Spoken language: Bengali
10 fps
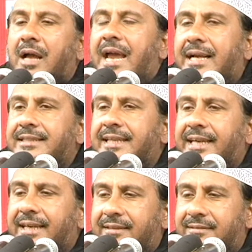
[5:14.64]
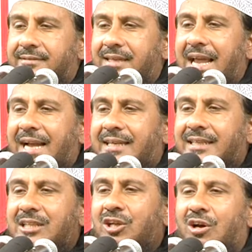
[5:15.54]
একদিকে
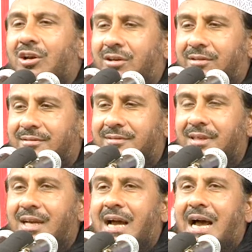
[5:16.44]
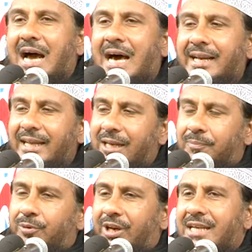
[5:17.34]
একটা দল আর
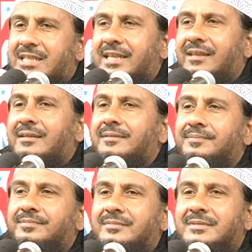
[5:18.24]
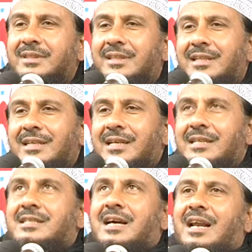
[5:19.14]
এরপরে আসেন
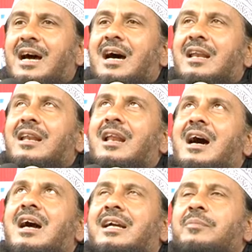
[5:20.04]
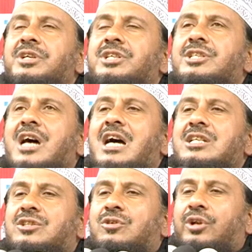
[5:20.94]
যারা আল্লাহকে বিশ্বাস
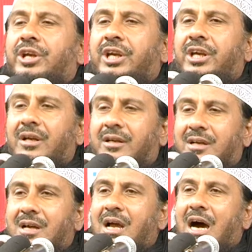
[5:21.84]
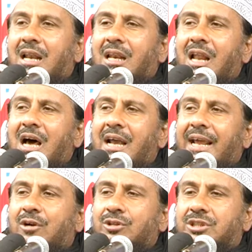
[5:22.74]
করি আল্লাহর
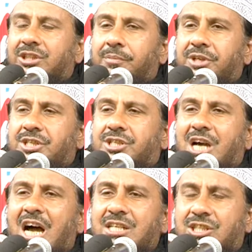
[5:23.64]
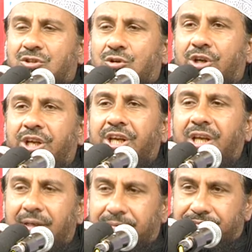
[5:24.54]
একত্রে বিশ্বাস করি
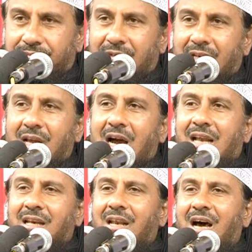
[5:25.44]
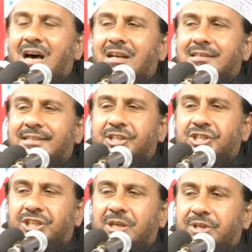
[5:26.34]
আল্লাহর
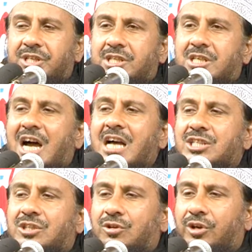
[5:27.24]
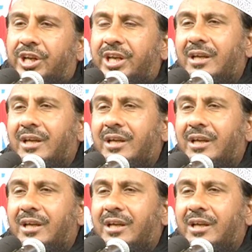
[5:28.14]
সৃষ্টিতে বিশ্বাস করি